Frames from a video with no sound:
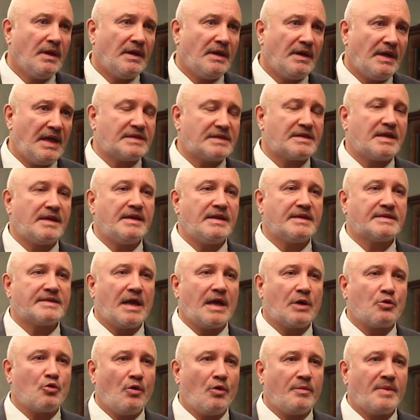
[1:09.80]
если
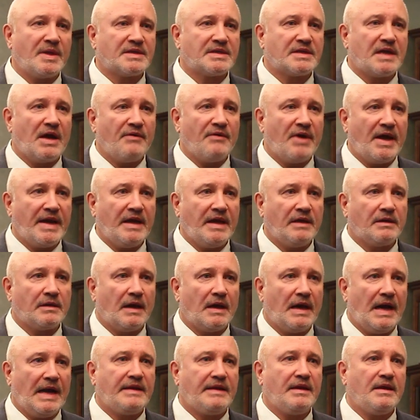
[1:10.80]
незнакомец
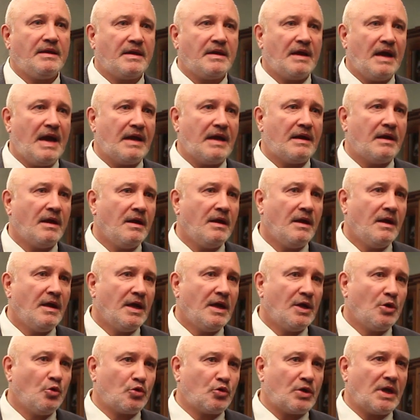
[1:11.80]
говорит о деньгах,
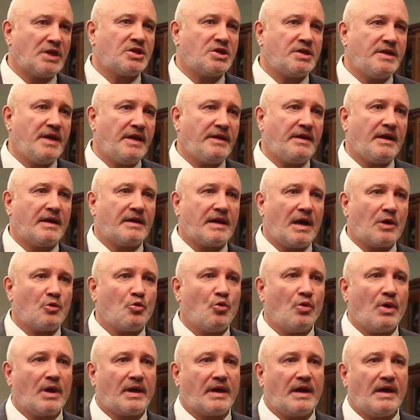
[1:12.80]
уточните,
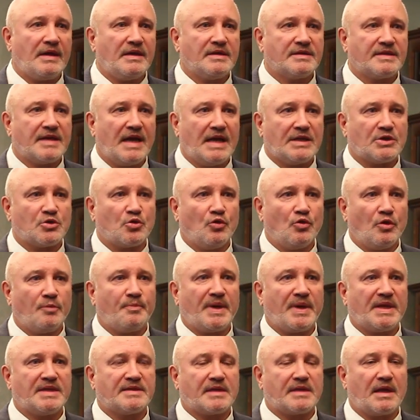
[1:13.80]
какую организацию он
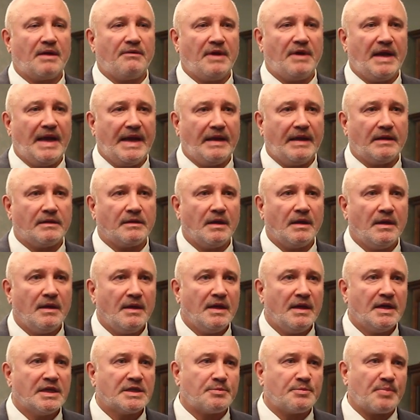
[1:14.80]
представляет.
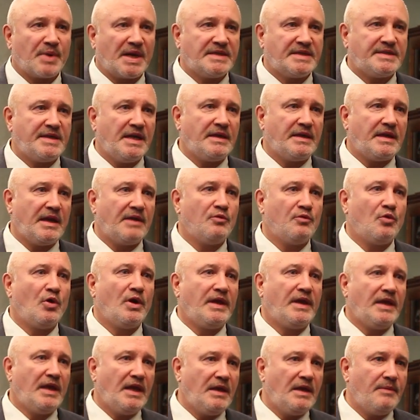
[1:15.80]
Спросите
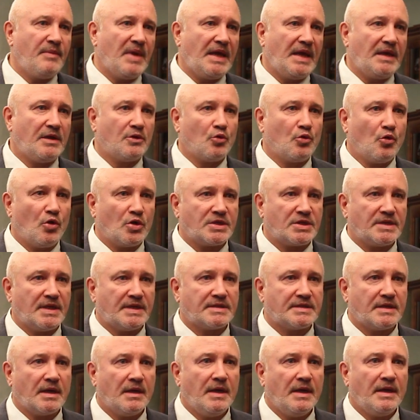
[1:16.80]
его имя и
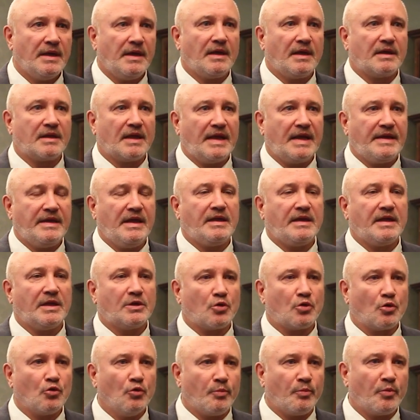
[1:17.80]
должность и кладите
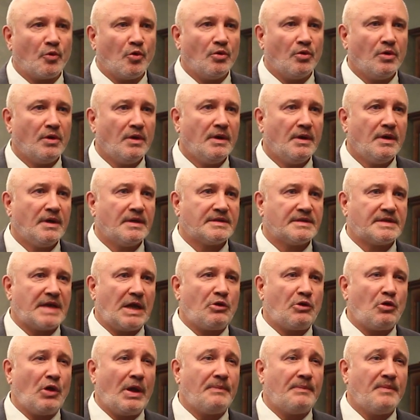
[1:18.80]
трубку.
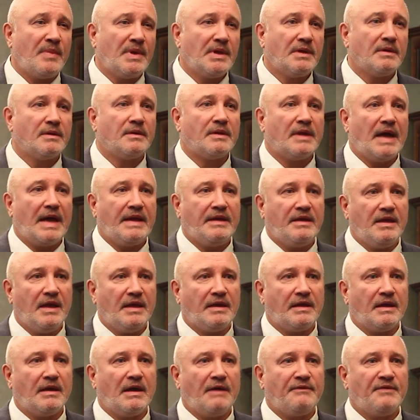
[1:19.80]
Затем
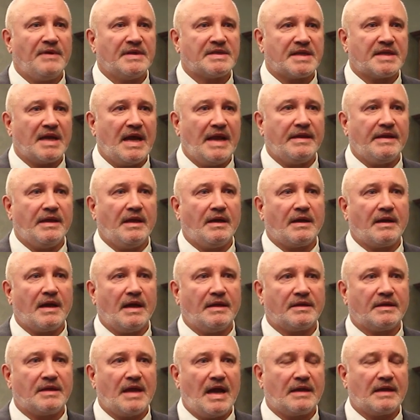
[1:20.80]
найдите официальные
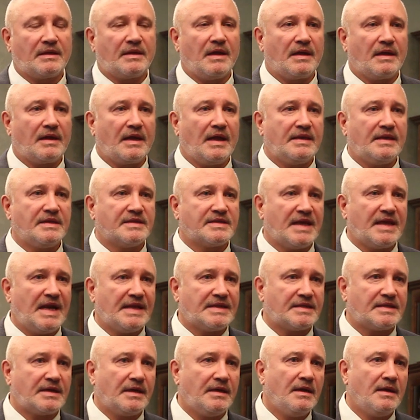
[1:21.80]
контакты
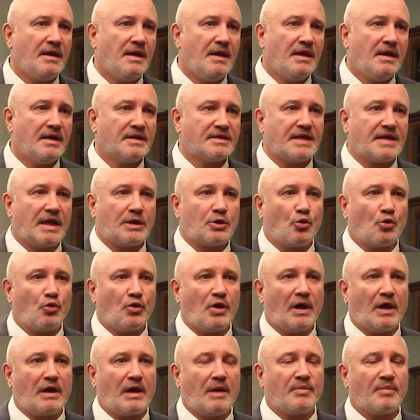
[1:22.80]
организации,
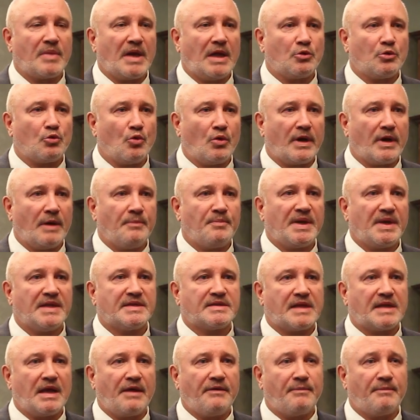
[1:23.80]
сотрудником которой
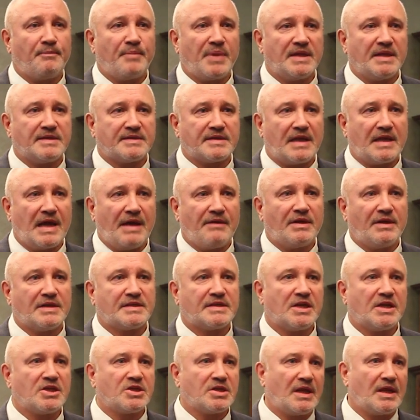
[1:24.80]

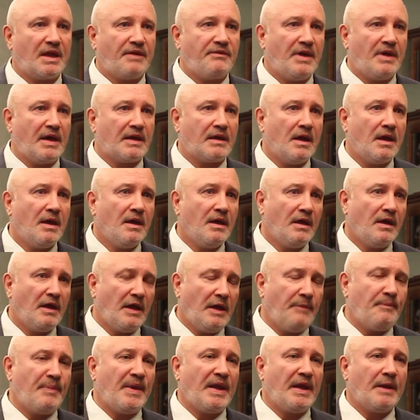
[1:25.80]
представился человек,
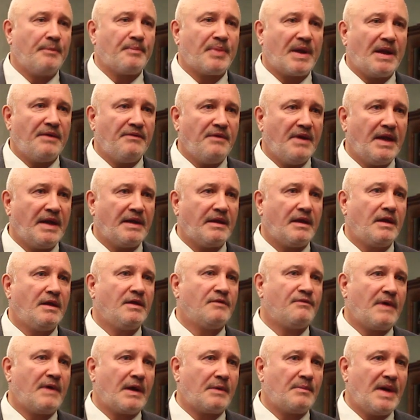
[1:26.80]
и перепроверьте
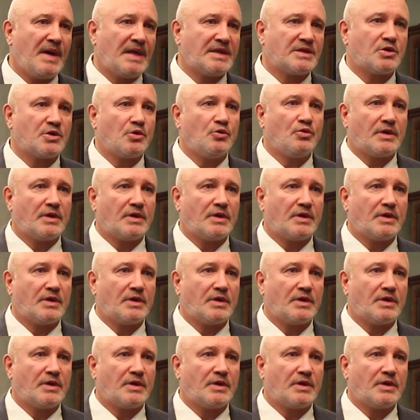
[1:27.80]
информацию